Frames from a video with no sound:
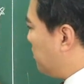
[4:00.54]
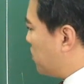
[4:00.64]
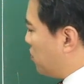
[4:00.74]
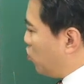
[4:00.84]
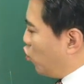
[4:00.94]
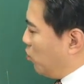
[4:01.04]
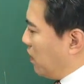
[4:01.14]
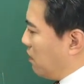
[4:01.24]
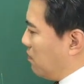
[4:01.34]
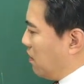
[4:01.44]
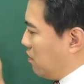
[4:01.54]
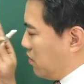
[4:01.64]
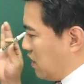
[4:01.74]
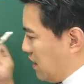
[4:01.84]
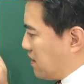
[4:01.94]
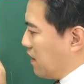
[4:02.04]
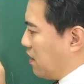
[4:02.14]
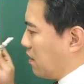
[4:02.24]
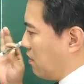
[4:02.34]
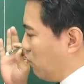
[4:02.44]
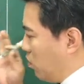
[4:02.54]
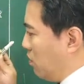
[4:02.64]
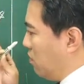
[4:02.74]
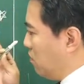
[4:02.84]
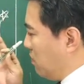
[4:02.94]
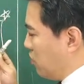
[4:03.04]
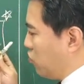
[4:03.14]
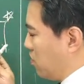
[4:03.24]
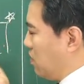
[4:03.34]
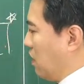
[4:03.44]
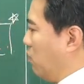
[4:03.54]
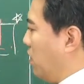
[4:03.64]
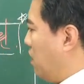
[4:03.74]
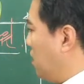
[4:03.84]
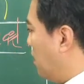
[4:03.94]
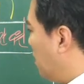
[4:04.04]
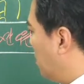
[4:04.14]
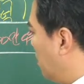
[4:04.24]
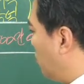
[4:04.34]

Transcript: 3,500만 원 이상 월 매출이 나와야